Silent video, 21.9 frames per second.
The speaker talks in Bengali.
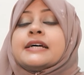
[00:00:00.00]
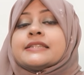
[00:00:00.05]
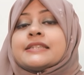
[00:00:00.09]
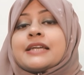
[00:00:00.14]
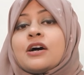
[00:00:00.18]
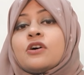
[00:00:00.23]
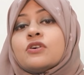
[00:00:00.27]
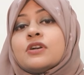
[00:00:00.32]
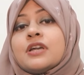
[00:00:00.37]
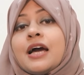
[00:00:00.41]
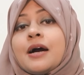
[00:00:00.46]

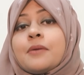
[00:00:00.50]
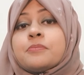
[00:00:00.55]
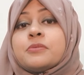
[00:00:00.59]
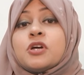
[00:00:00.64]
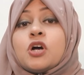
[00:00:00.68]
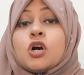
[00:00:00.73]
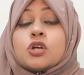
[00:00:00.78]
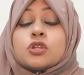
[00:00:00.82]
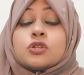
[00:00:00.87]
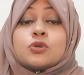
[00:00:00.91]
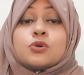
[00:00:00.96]
তাহলে আপনি
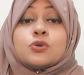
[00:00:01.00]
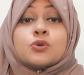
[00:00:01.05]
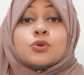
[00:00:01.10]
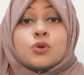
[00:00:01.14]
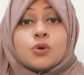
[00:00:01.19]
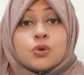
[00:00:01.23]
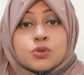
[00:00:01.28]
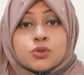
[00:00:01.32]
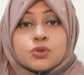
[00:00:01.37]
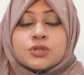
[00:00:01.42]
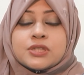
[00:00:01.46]
হয়তো কোনো
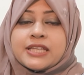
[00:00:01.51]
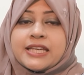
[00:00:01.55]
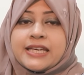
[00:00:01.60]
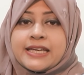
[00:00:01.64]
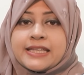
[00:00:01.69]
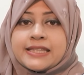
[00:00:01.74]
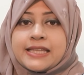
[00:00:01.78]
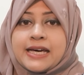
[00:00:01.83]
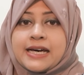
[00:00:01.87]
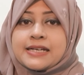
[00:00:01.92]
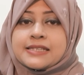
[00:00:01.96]
ওষুধ
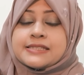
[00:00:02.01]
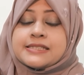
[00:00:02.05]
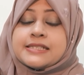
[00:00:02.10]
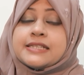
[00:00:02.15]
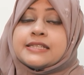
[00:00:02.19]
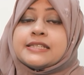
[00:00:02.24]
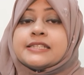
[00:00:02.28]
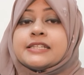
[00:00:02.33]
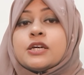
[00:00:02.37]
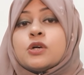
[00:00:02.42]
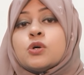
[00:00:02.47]
খেয়ে থাকছেন
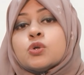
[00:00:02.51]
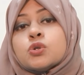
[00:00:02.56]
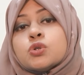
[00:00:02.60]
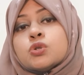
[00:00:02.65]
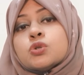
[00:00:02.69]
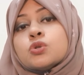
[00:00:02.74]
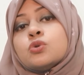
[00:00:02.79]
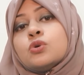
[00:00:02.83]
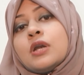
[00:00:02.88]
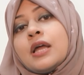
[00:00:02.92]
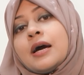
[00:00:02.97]
সেই
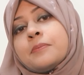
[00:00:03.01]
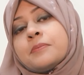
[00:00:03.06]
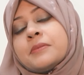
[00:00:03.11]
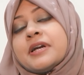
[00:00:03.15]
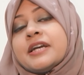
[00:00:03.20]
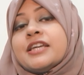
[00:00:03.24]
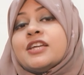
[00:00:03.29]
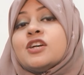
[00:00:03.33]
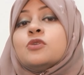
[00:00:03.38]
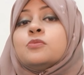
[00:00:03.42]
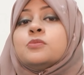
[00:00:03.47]
ওষুধগুলো আপনার
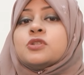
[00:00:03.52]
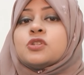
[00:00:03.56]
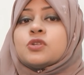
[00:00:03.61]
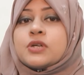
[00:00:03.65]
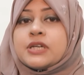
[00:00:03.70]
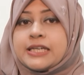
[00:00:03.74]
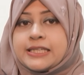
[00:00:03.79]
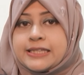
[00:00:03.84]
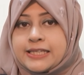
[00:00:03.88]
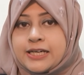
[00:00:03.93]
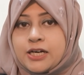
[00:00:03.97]
নিয়মিত
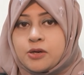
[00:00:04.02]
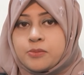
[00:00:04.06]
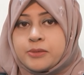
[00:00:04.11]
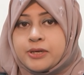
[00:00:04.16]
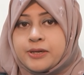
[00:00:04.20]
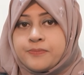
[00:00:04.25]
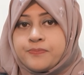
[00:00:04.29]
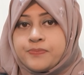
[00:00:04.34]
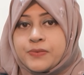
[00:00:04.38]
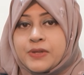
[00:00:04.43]
খেতে হবে